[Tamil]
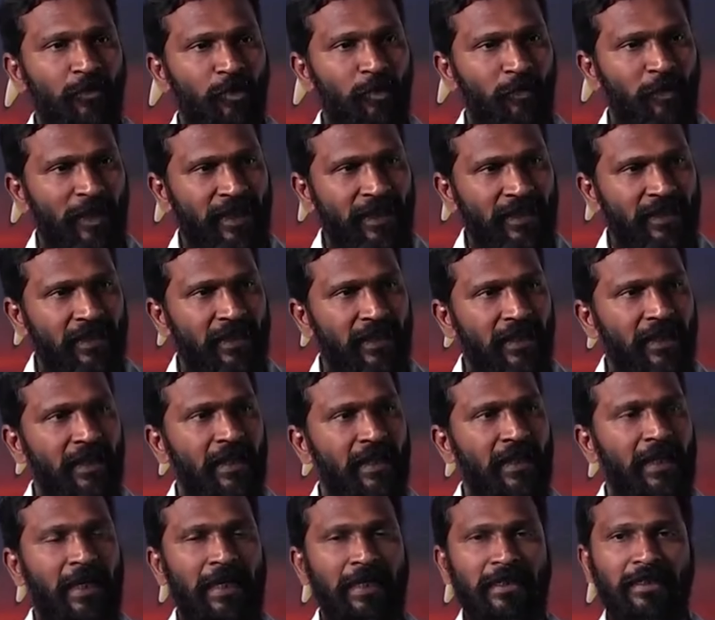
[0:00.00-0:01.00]
ஒரு
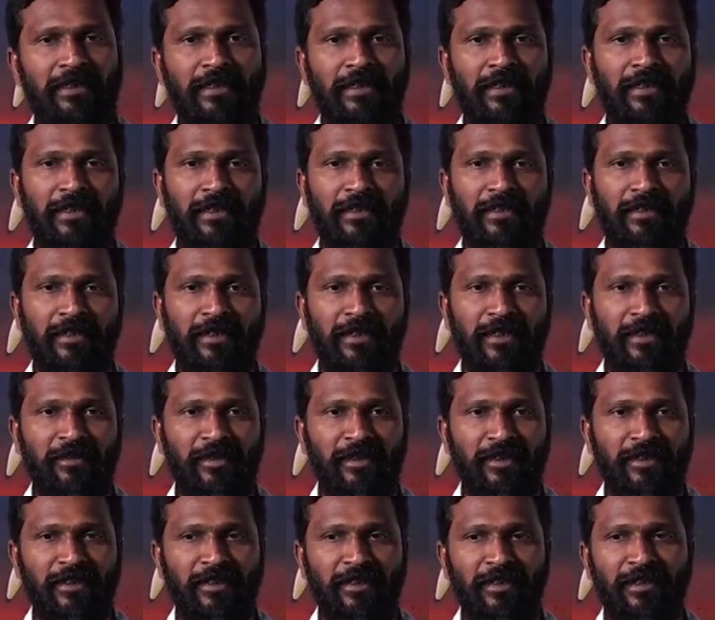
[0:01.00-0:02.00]
படத்துக்காக காத்திருக்கிறதுன்றது
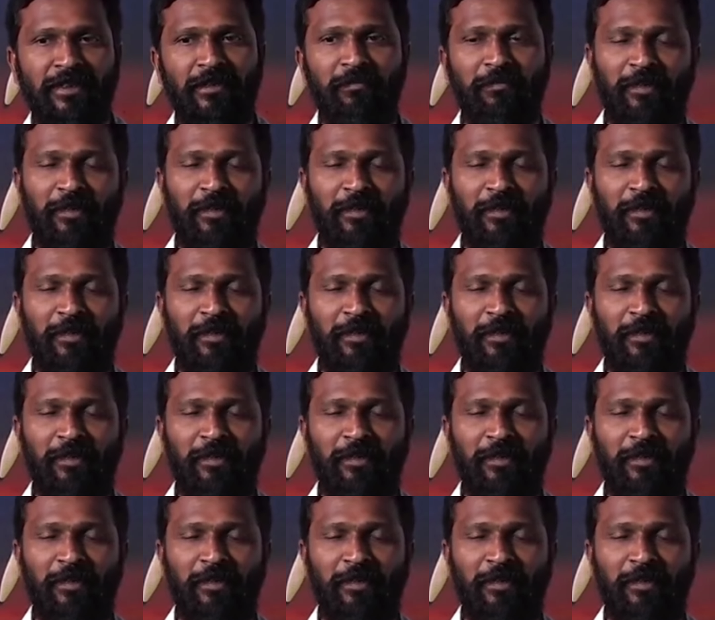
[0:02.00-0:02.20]
வந்து